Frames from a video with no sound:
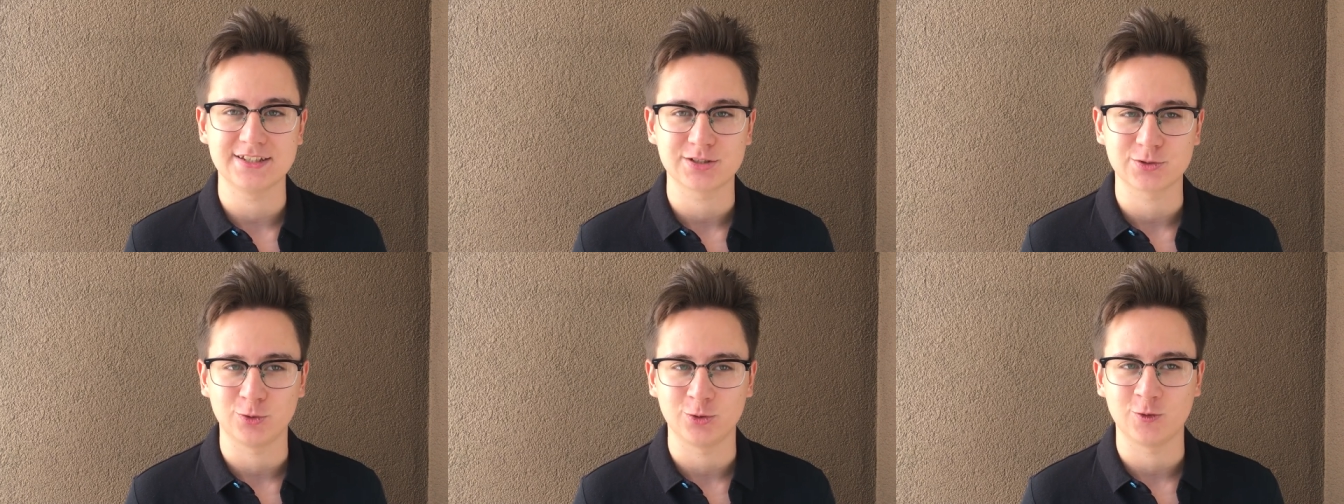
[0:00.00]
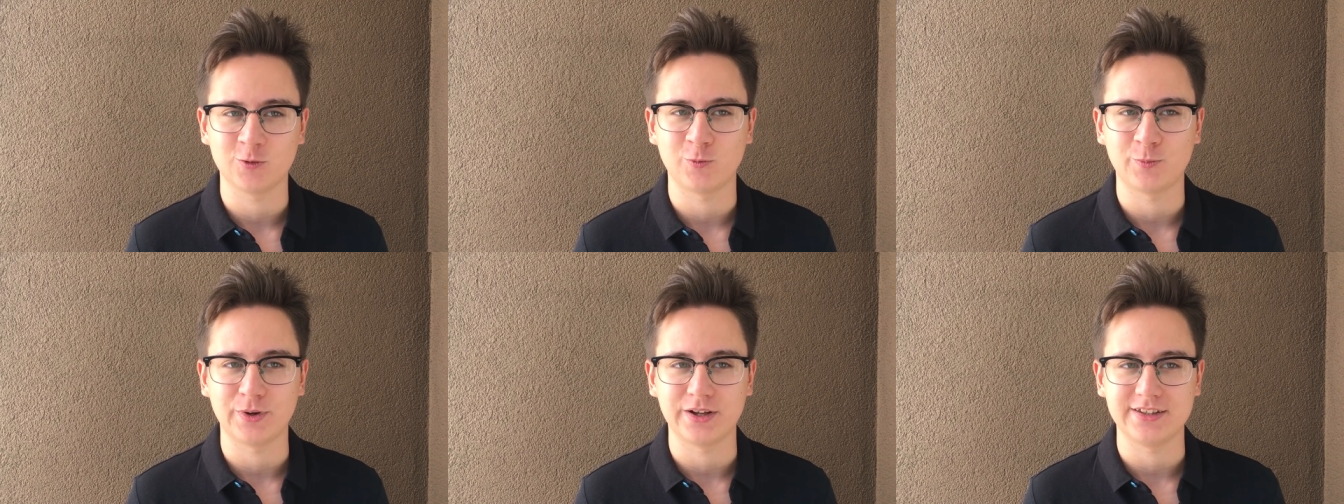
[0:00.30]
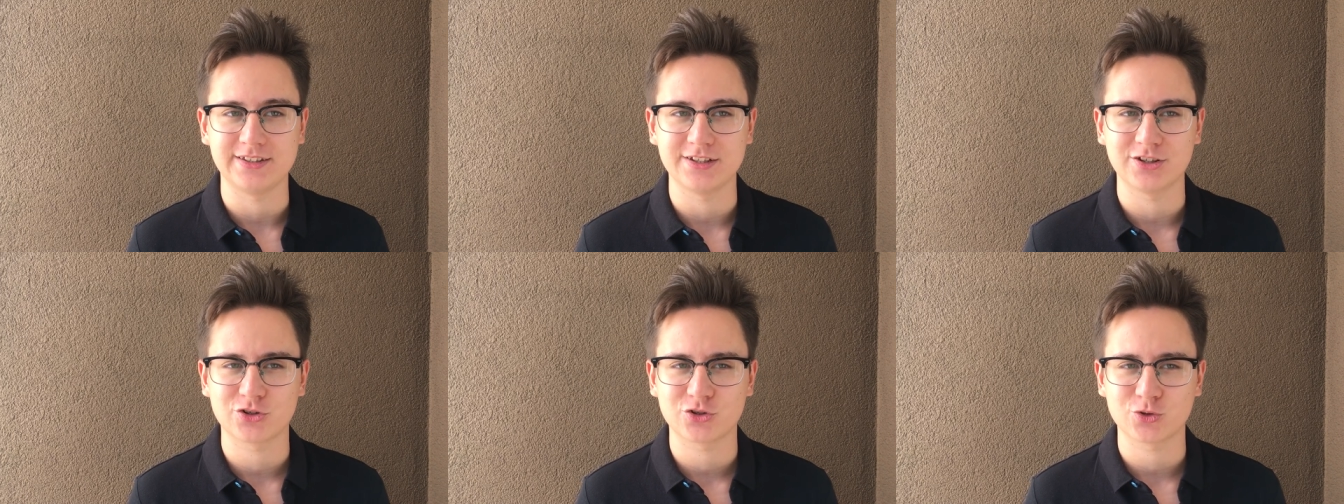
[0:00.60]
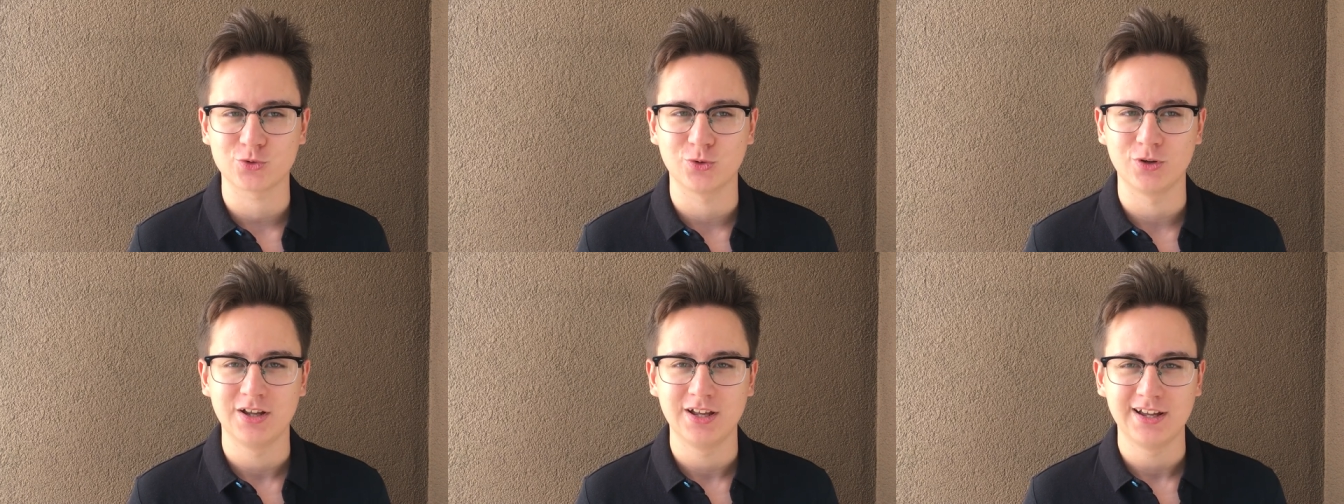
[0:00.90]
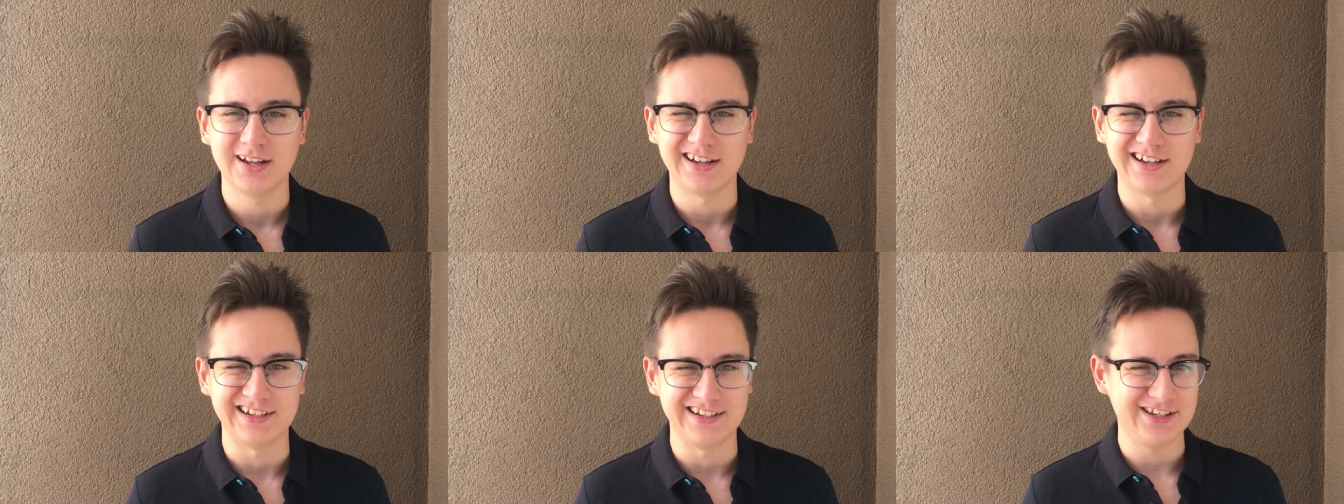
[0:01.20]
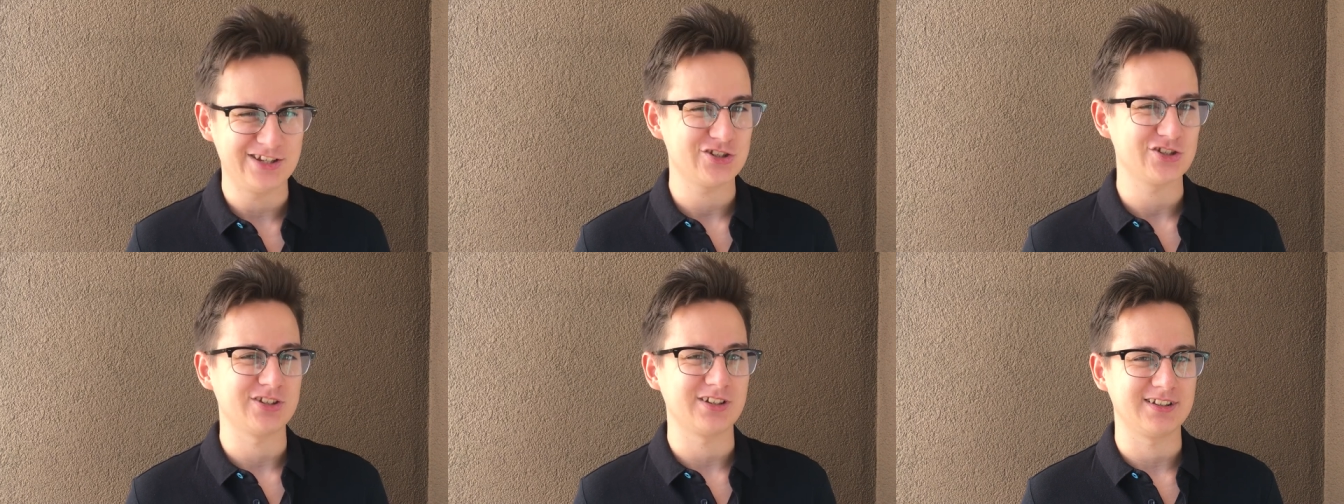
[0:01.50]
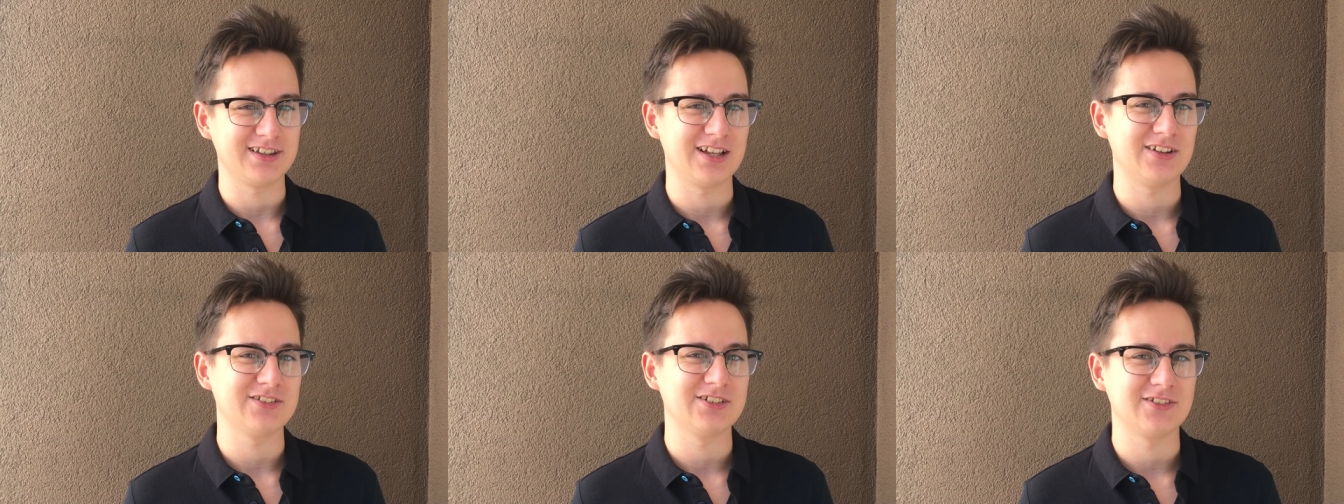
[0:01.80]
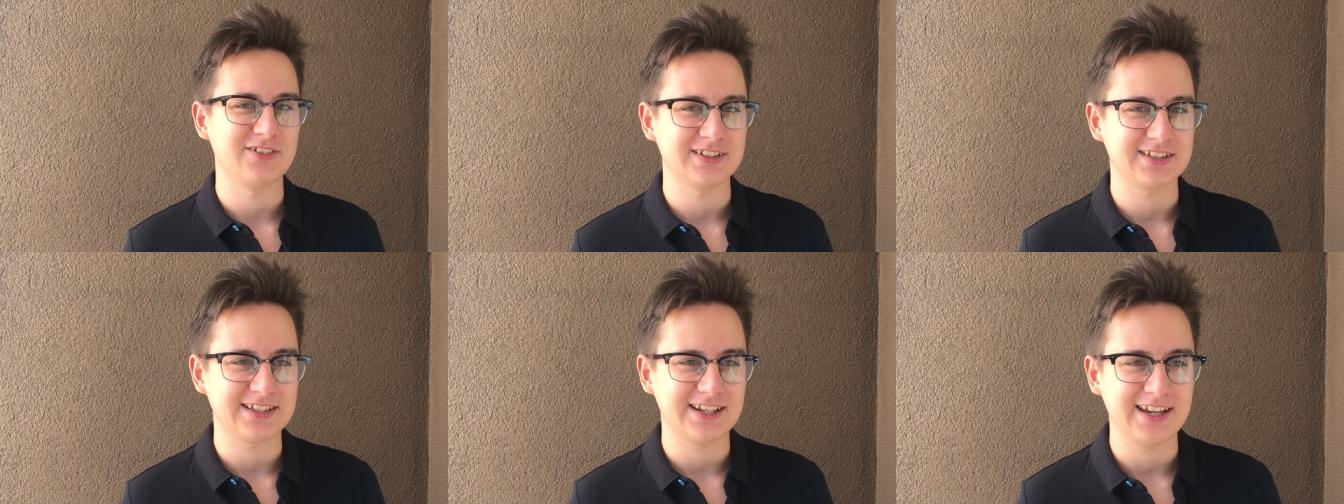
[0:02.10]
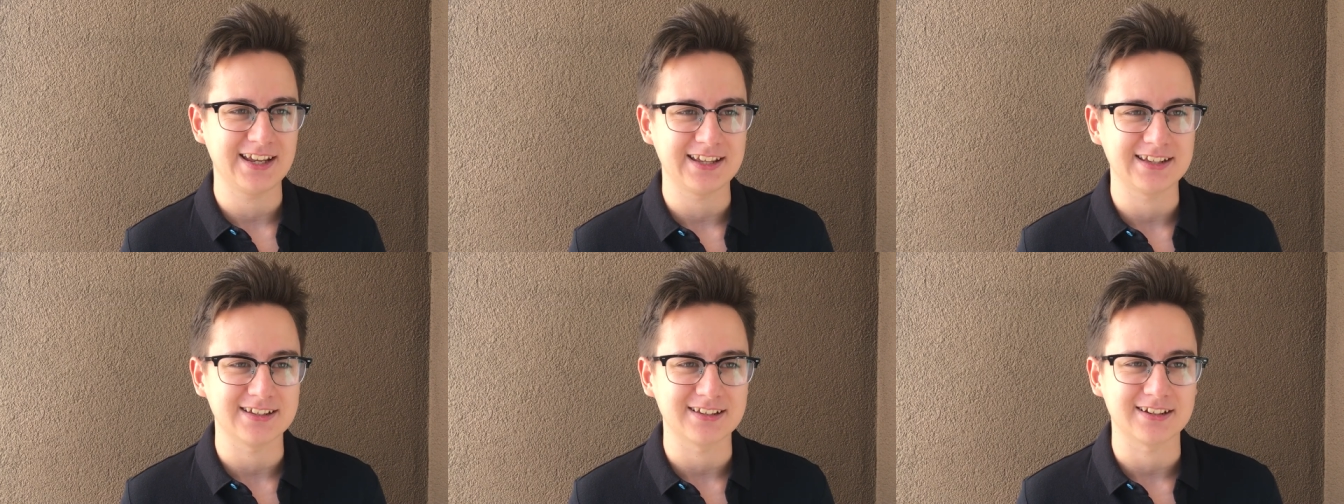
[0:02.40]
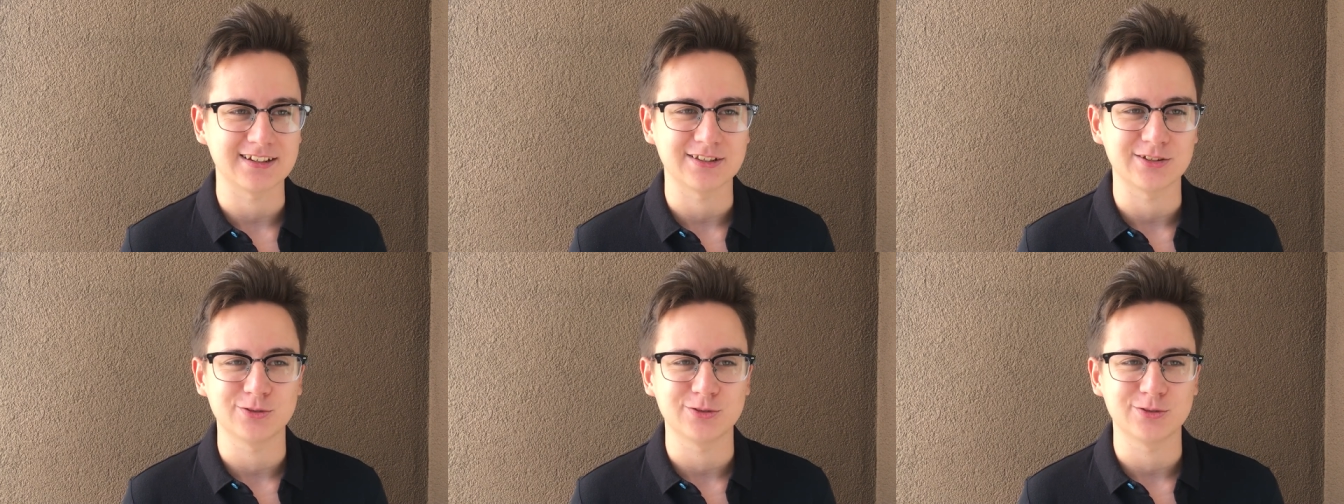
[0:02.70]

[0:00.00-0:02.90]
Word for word: сколько в поддержку лично главного тренера.